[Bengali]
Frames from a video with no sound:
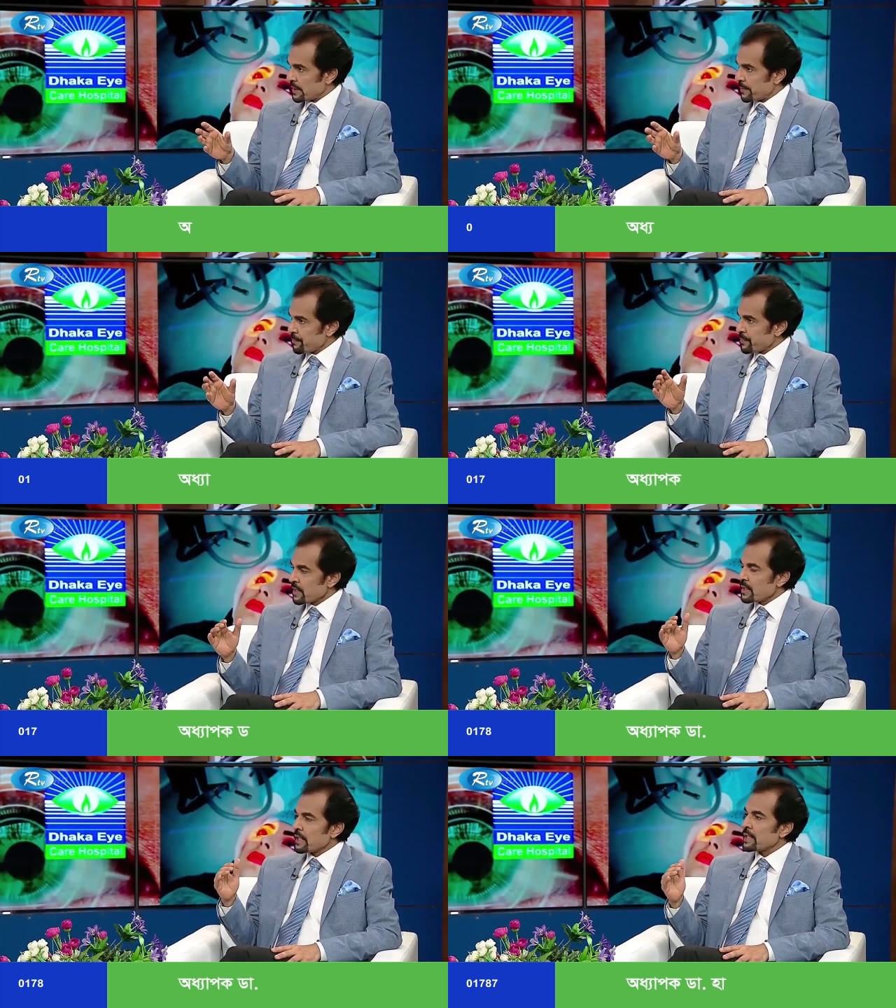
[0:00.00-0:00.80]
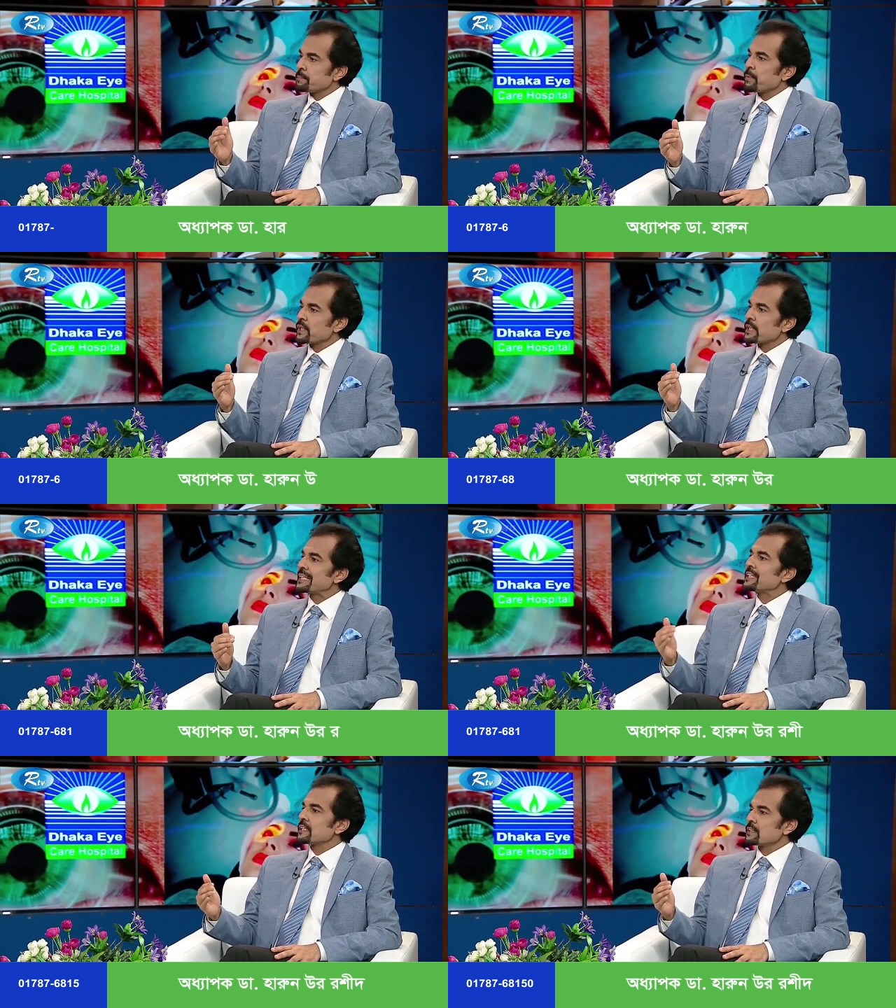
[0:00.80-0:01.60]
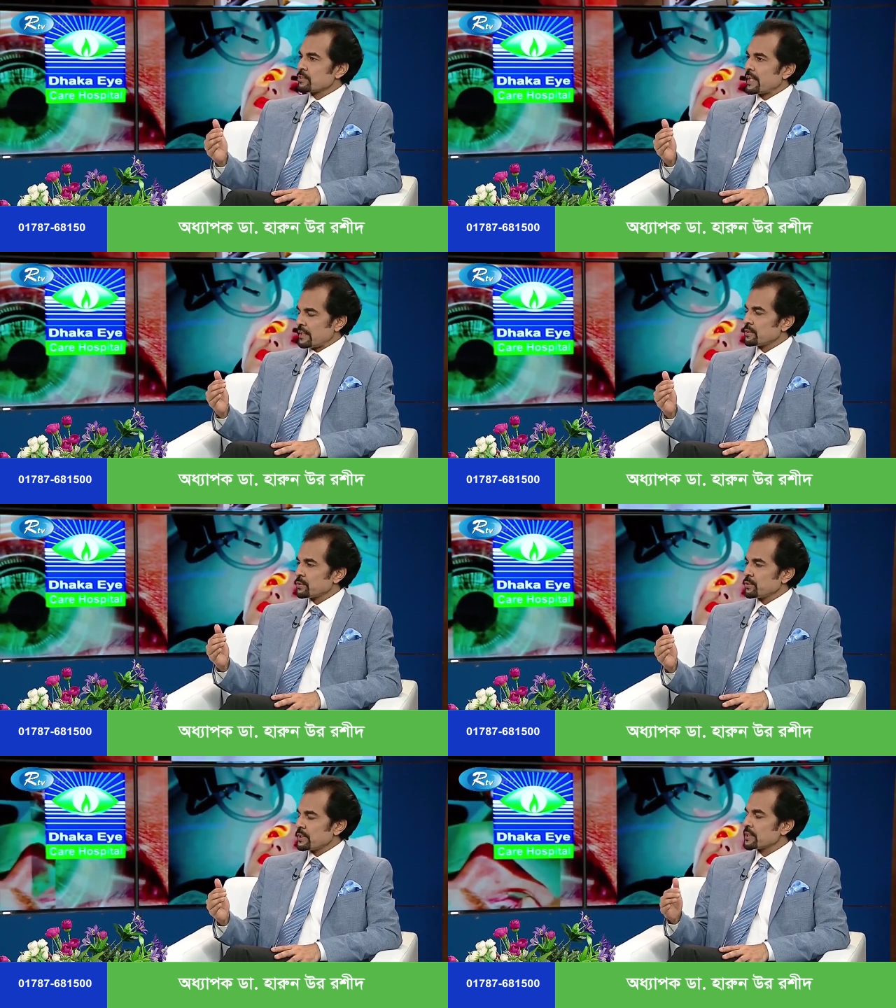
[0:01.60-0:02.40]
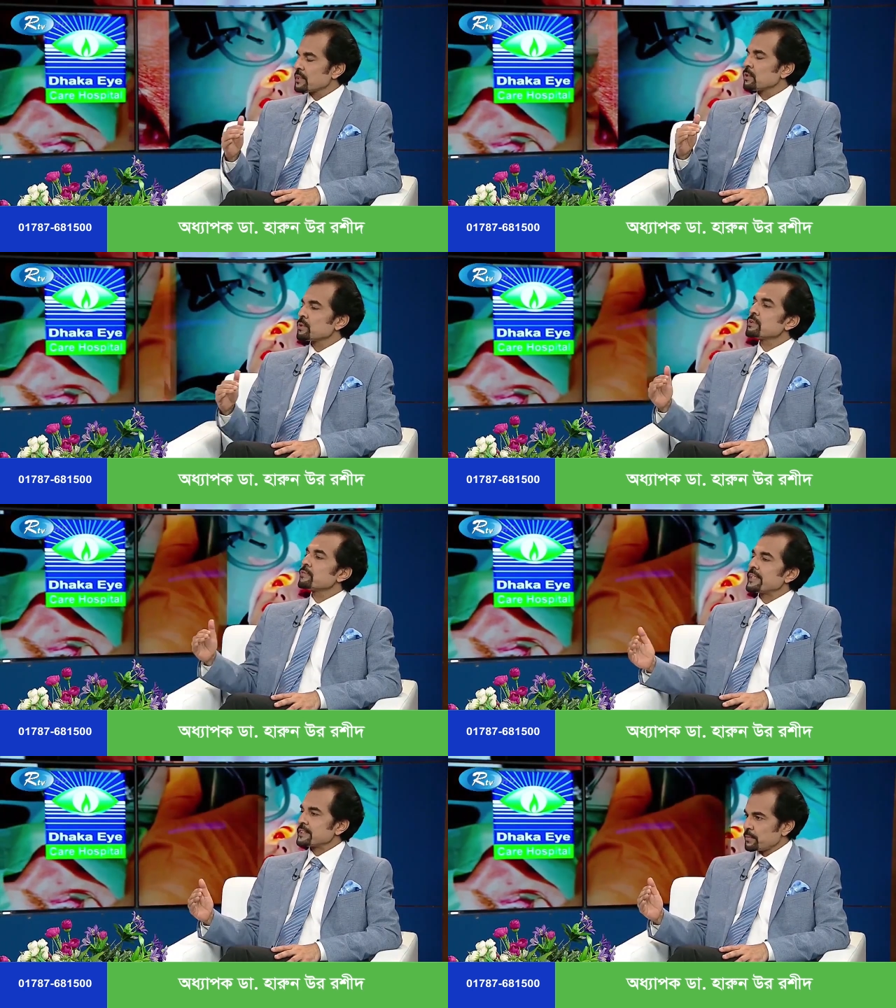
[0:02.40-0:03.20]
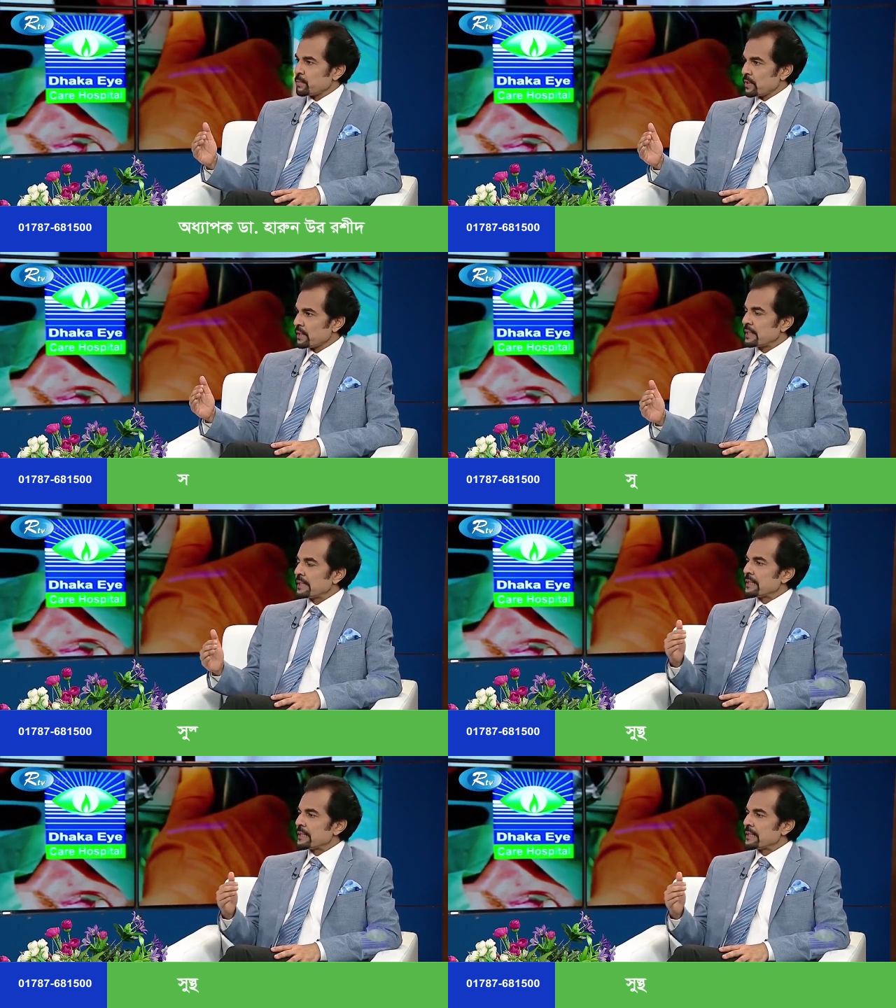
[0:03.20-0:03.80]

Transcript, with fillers: কিনা এরপরে ক্লিনিক্যাল ট্রায়াল শুরু হয় সেটা কতগুলো ফেজের মধ্যে